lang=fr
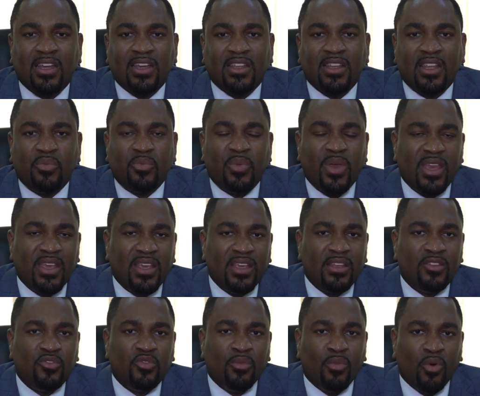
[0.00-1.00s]
euh, des
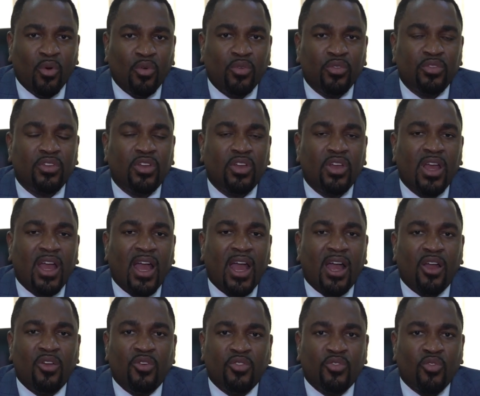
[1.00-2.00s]
pays du monde
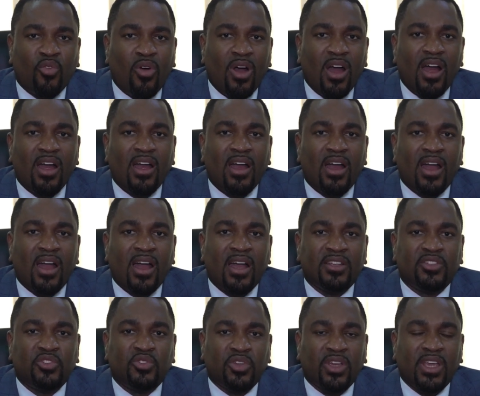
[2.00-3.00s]
a le droit à
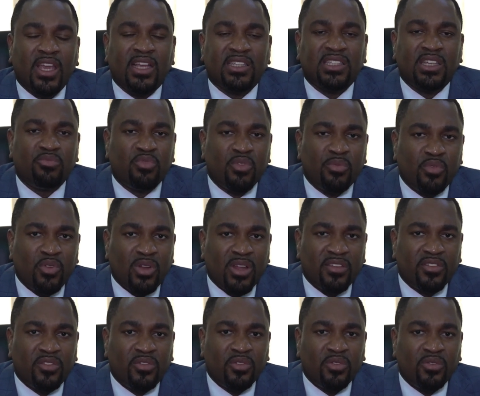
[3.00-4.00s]
assurer à ses
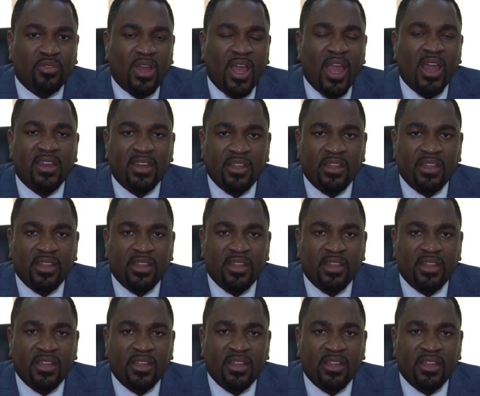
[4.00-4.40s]
populations un